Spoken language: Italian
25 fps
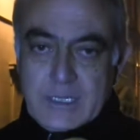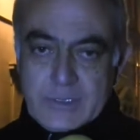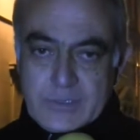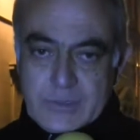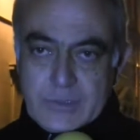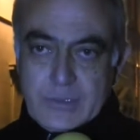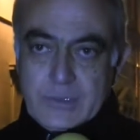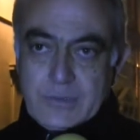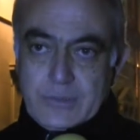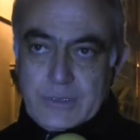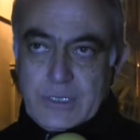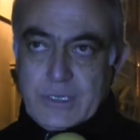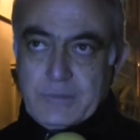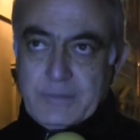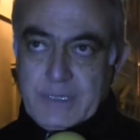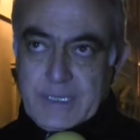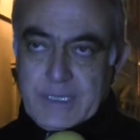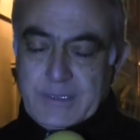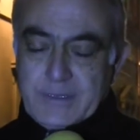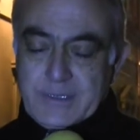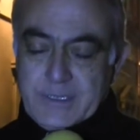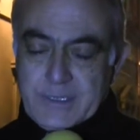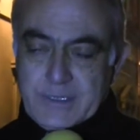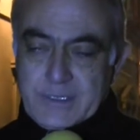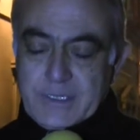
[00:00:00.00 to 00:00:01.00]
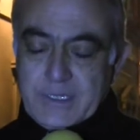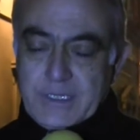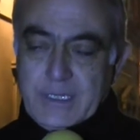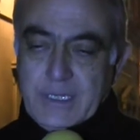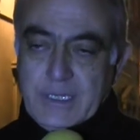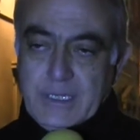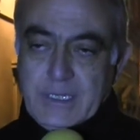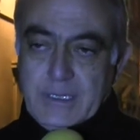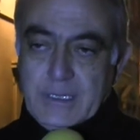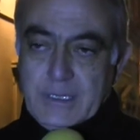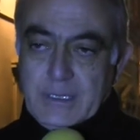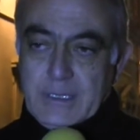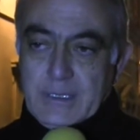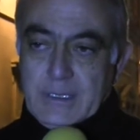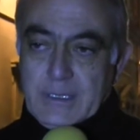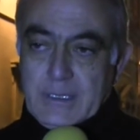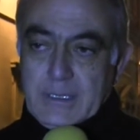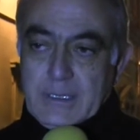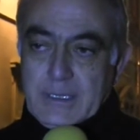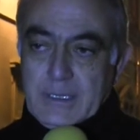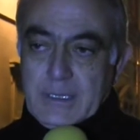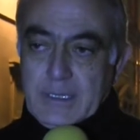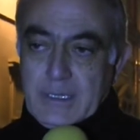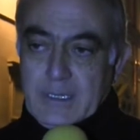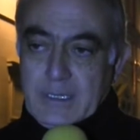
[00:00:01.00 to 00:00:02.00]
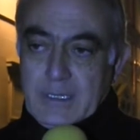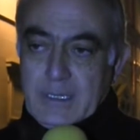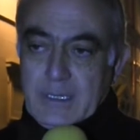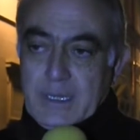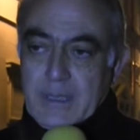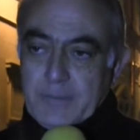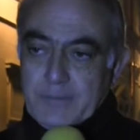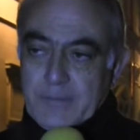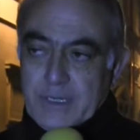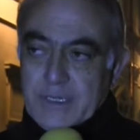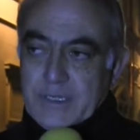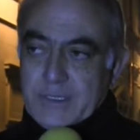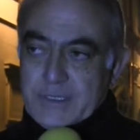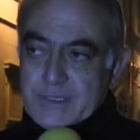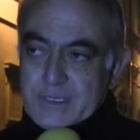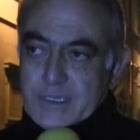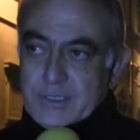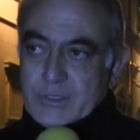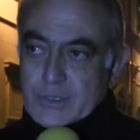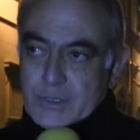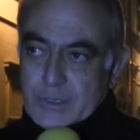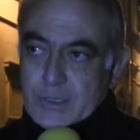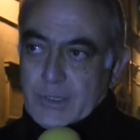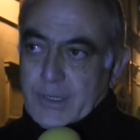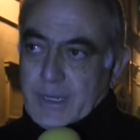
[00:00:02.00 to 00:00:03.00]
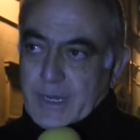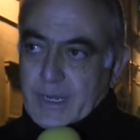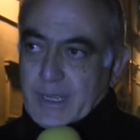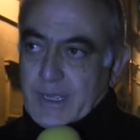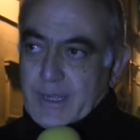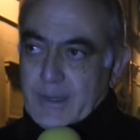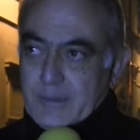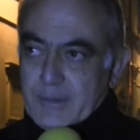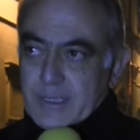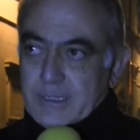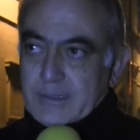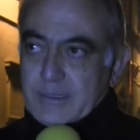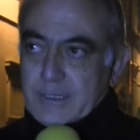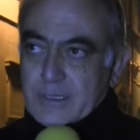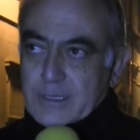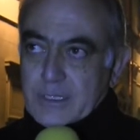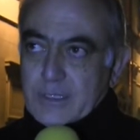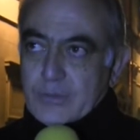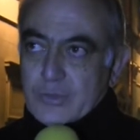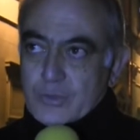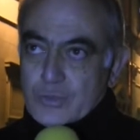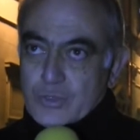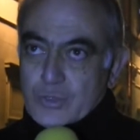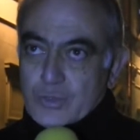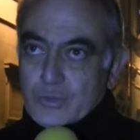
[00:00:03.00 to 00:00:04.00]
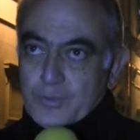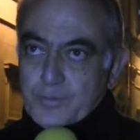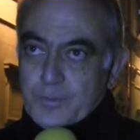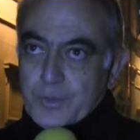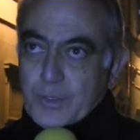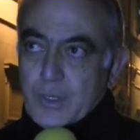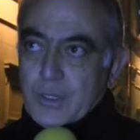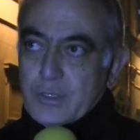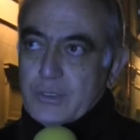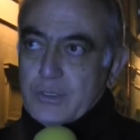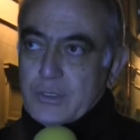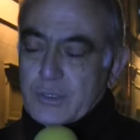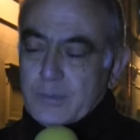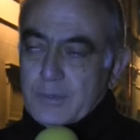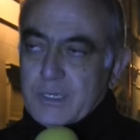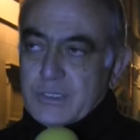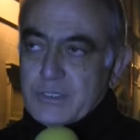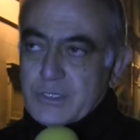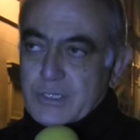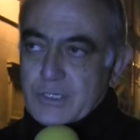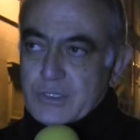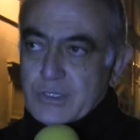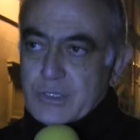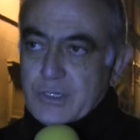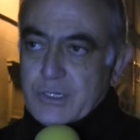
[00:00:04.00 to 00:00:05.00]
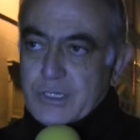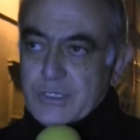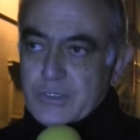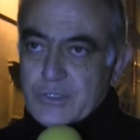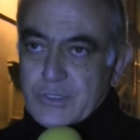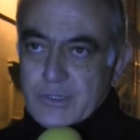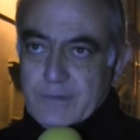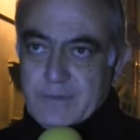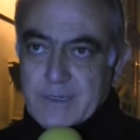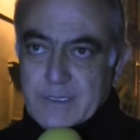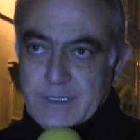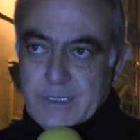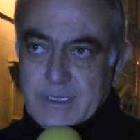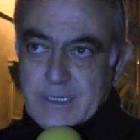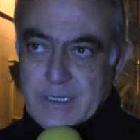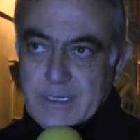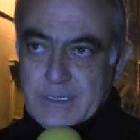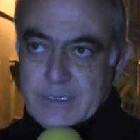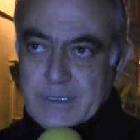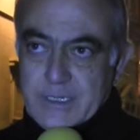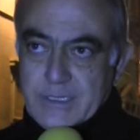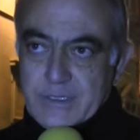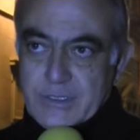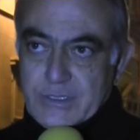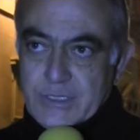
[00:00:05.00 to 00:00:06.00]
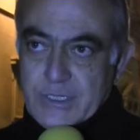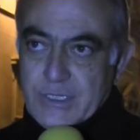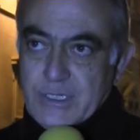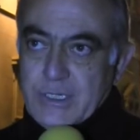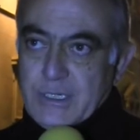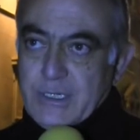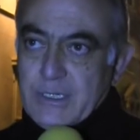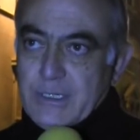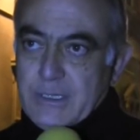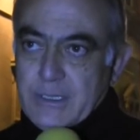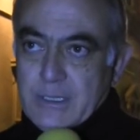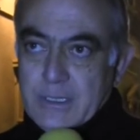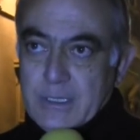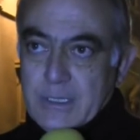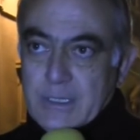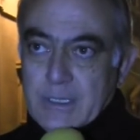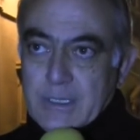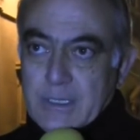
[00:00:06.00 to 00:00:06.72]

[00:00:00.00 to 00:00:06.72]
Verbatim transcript: Assolutamente sì, l'amministrazione chiaramente ha dato un supporto ma ci sono i giovani del Gaggini,